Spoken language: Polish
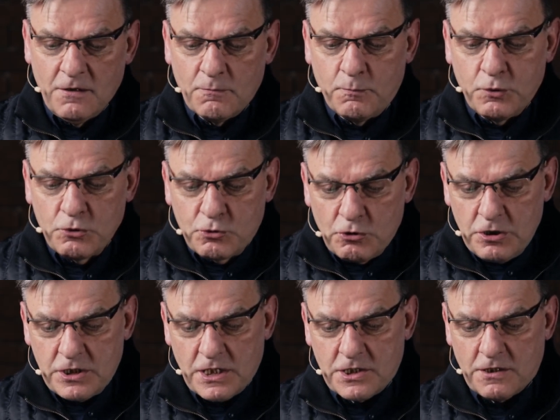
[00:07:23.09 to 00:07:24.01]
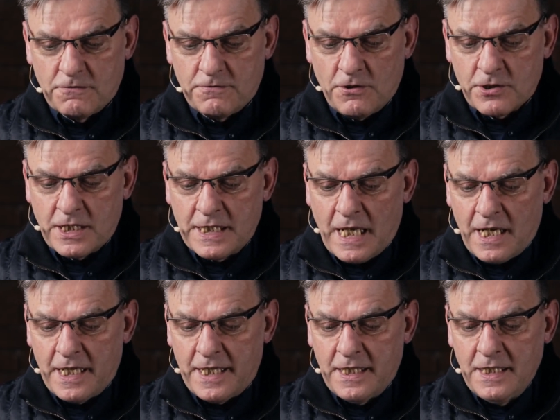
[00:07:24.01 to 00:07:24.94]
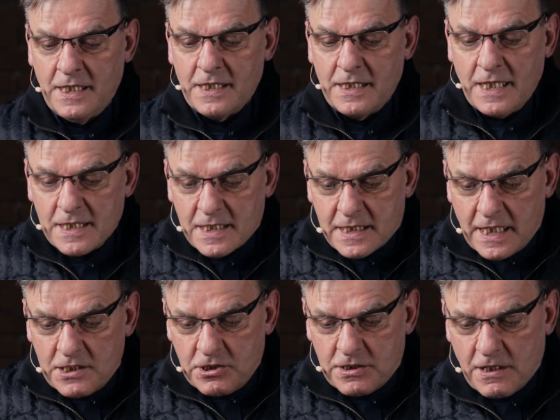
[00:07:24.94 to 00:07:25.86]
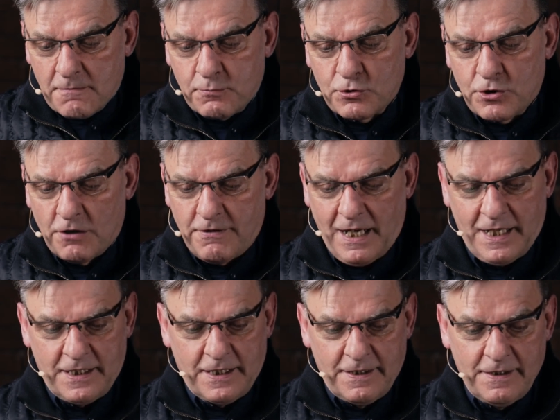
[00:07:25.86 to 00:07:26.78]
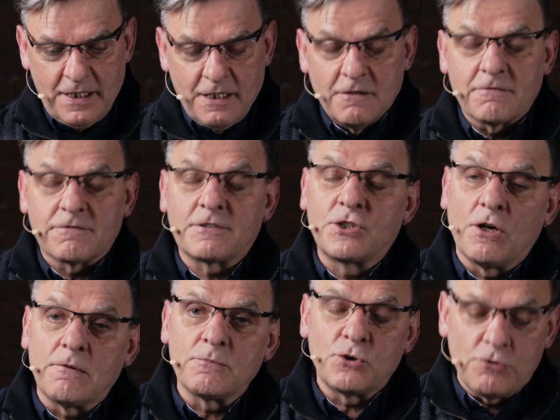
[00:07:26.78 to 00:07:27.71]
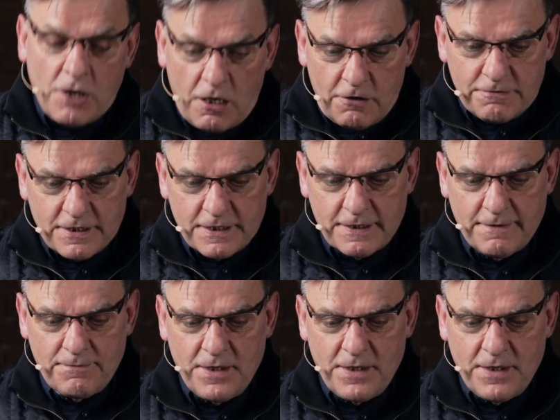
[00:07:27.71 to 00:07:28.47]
budujcie się, w oryginale jesteście budowani, w dom duchowy,